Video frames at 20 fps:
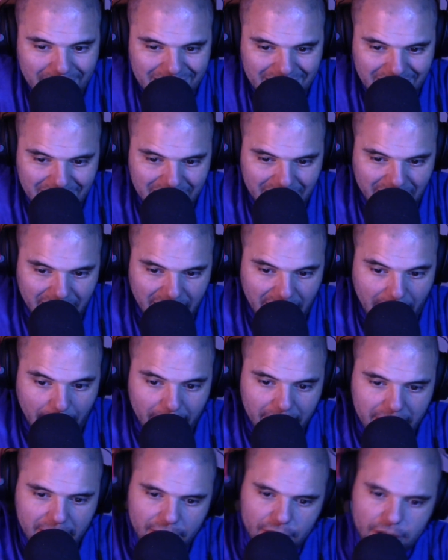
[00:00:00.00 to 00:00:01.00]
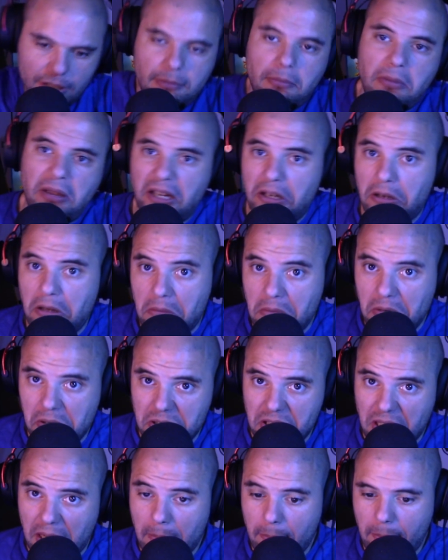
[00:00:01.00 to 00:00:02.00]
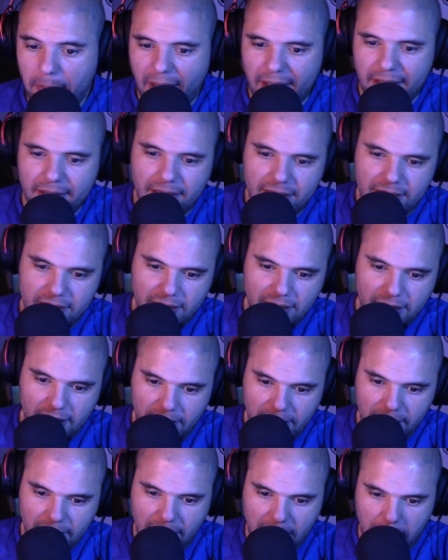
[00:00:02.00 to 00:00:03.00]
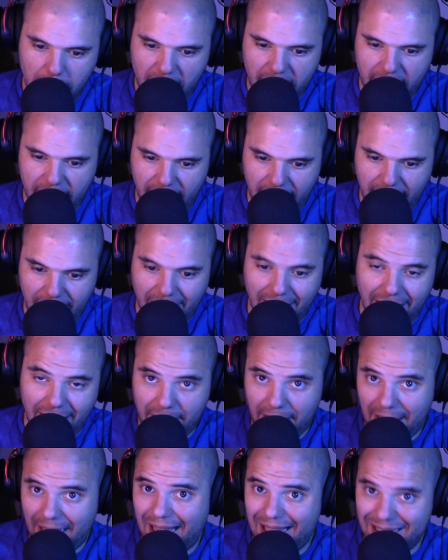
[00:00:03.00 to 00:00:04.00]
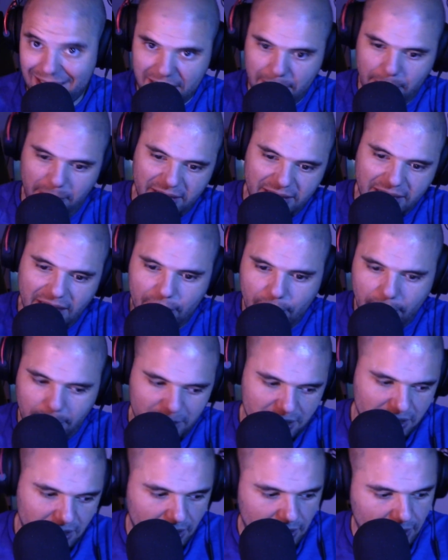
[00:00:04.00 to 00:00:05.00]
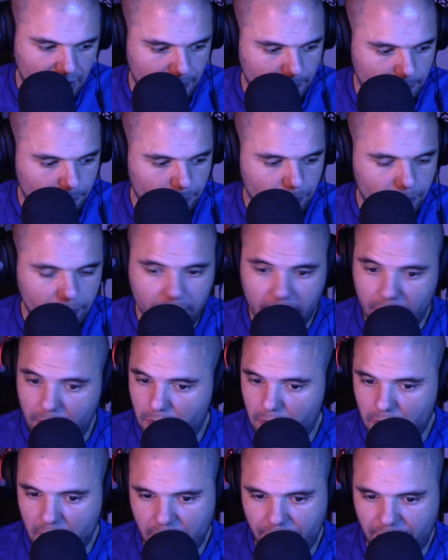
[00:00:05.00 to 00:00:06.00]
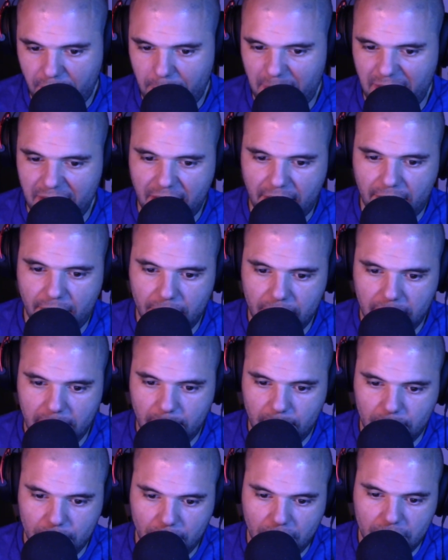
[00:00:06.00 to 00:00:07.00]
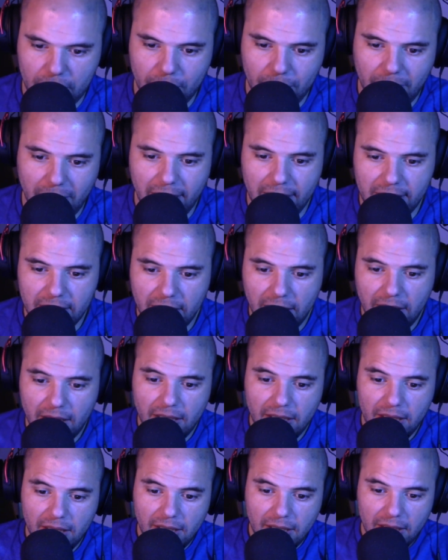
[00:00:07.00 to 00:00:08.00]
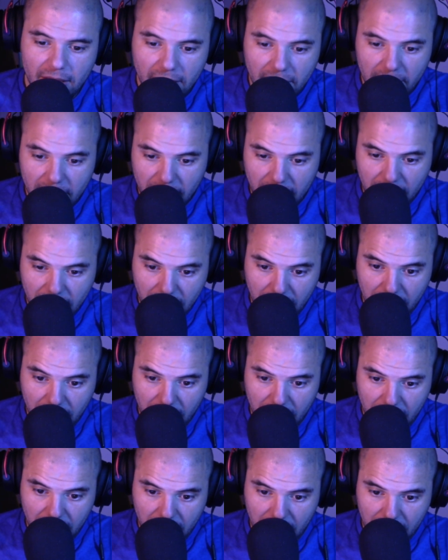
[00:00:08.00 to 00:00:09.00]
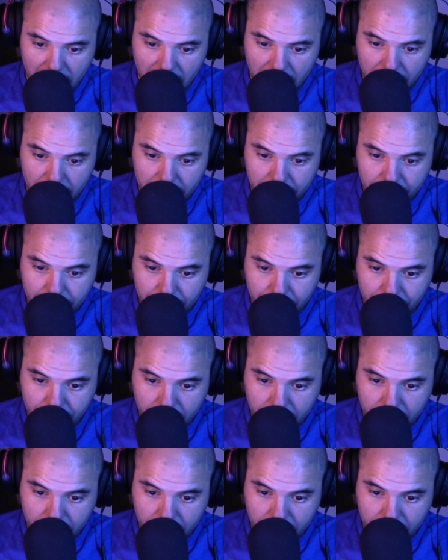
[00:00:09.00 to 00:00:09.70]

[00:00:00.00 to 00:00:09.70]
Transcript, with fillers: 6 gigavatios, que imagino que no sean plantas de quema de gas de metano a base de, fermentación de productos residuales. Y mm,